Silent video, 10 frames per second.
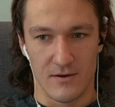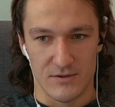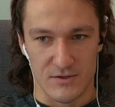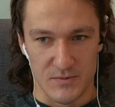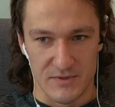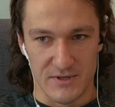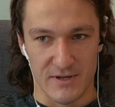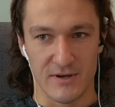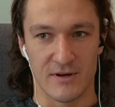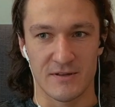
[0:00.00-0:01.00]

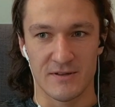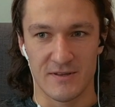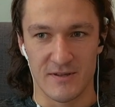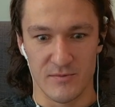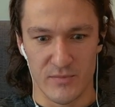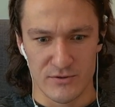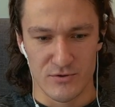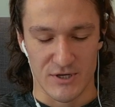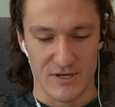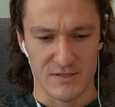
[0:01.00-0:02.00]
Собственно, ты был
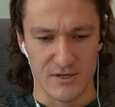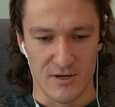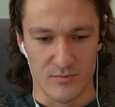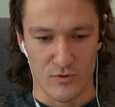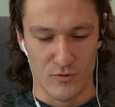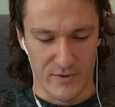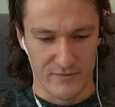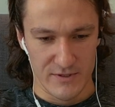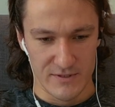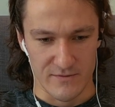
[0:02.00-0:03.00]
участником Кубка
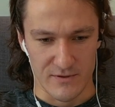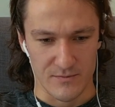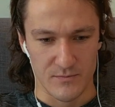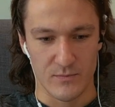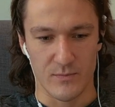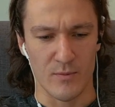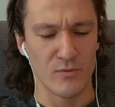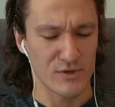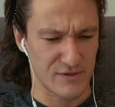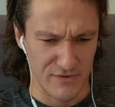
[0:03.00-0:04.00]
Вызова,
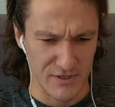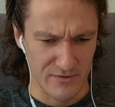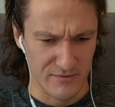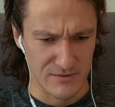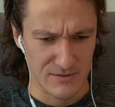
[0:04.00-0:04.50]
по-моему, даже выигрывал.